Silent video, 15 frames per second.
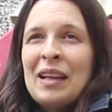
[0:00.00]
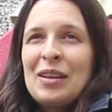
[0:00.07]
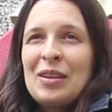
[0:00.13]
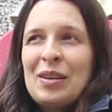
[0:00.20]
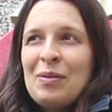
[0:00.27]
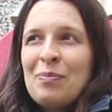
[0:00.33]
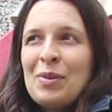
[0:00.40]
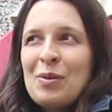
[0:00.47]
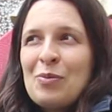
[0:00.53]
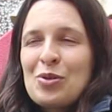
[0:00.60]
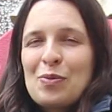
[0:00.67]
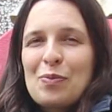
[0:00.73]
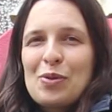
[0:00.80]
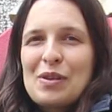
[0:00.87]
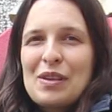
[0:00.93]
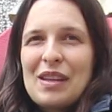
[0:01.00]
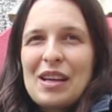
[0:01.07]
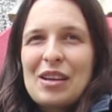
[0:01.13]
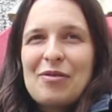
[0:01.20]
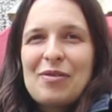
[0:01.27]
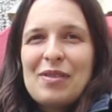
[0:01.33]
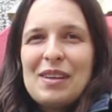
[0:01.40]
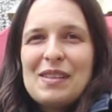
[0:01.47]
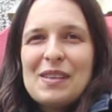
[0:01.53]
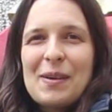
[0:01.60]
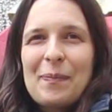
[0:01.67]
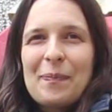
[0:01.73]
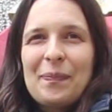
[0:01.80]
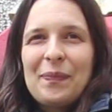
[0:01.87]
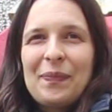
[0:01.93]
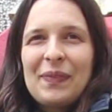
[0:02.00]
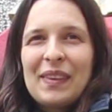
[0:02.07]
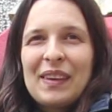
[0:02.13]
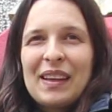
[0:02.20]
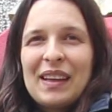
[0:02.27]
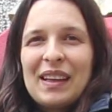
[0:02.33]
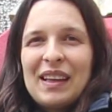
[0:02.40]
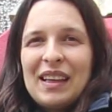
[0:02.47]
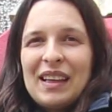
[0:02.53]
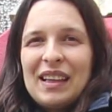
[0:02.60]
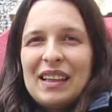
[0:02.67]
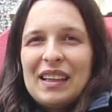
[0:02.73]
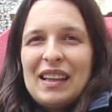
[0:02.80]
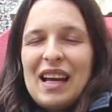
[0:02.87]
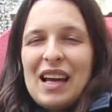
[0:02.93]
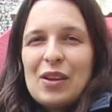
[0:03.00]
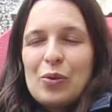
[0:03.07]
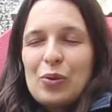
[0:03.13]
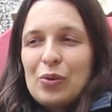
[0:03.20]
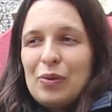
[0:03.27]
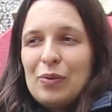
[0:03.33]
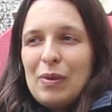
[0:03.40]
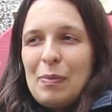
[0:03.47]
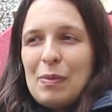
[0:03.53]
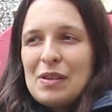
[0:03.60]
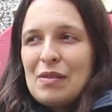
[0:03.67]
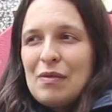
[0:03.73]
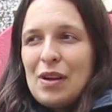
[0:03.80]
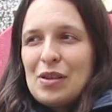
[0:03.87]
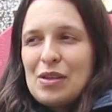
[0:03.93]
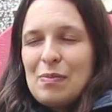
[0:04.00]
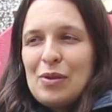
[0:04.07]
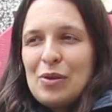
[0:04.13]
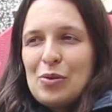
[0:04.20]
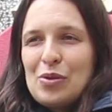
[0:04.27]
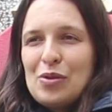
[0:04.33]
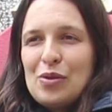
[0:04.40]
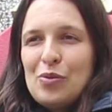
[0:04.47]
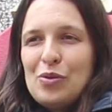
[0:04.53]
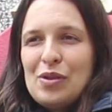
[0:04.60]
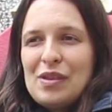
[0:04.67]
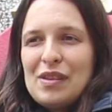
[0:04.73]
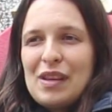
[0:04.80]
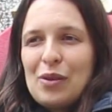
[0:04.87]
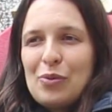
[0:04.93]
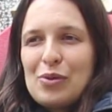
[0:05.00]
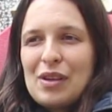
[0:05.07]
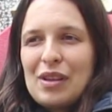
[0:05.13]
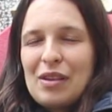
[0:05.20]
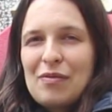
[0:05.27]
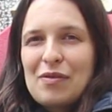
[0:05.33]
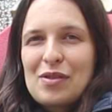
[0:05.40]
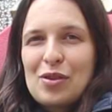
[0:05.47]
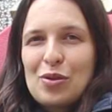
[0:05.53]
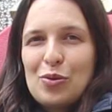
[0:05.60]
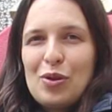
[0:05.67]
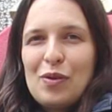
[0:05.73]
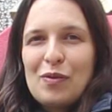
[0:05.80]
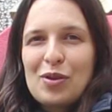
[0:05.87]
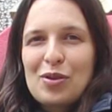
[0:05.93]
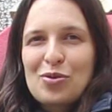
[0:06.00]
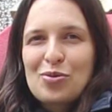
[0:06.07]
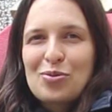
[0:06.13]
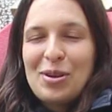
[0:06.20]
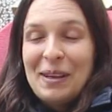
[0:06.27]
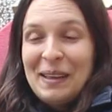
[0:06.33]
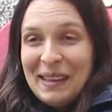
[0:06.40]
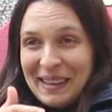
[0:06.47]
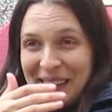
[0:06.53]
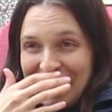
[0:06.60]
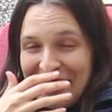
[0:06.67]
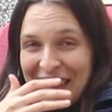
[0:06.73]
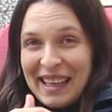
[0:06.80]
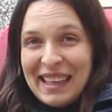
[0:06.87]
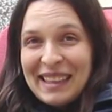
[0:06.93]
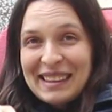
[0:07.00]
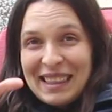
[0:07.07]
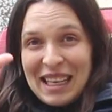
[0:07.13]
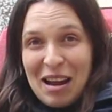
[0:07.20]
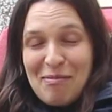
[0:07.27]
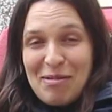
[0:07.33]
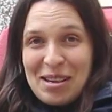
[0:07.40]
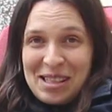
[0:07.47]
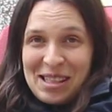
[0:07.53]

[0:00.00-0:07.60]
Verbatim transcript: Мы не можем Ну, с камеркой можно, но фотик на штативе. Да, но я представляю себе, то есть люди сидят у себя там в саду, я выхожу камеры,